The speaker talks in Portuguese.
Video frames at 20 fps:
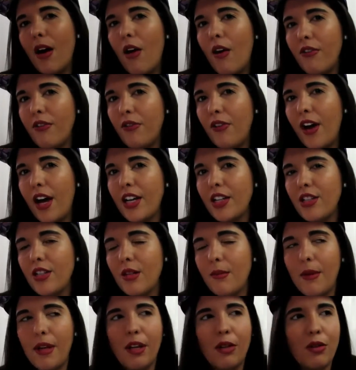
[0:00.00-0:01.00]
uma
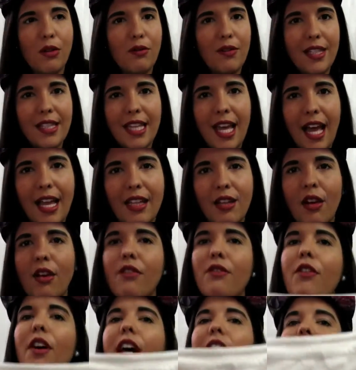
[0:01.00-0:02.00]
off-white também, que eu tô viciada em
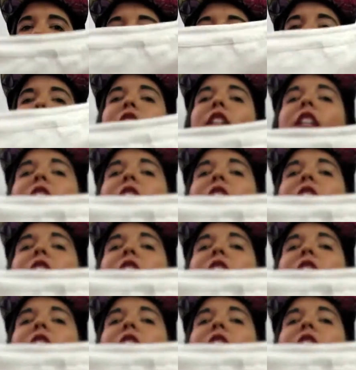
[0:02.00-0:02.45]
off-white.